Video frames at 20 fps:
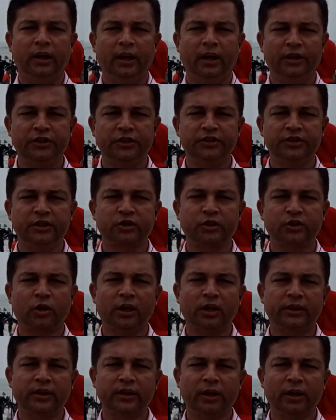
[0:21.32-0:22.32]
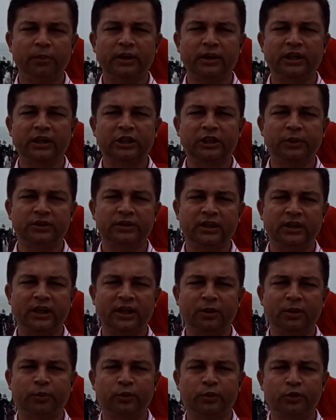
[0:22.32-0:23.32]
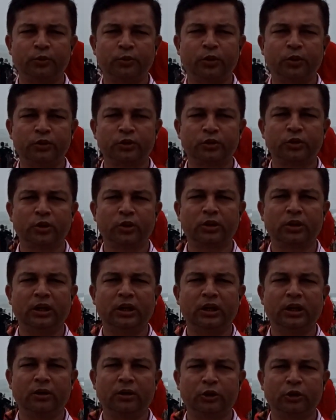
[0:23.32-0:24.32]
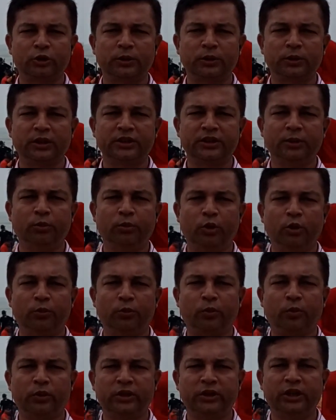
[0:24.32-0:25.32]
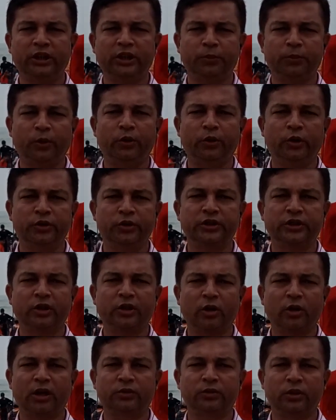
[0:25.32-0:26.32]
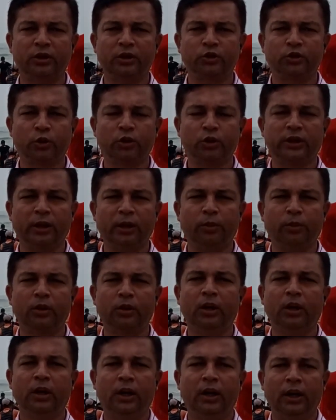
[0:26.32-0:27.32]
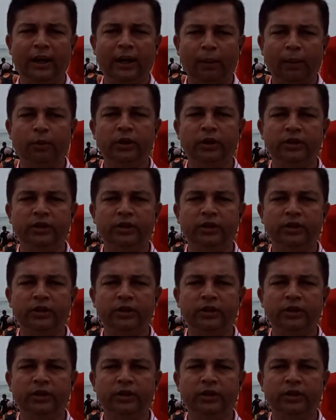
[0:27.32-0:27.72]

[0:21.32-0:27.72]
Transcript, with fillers: এসেছি সকাল থেকে আমরা দেখতে পাচ্ছি এখানে প্রচুর পর্যটক কক্সবাজারের যে মূল তিনটি পয়েন্ট রয়েছে কলাতলি সুগন্ধা এবং লাবণী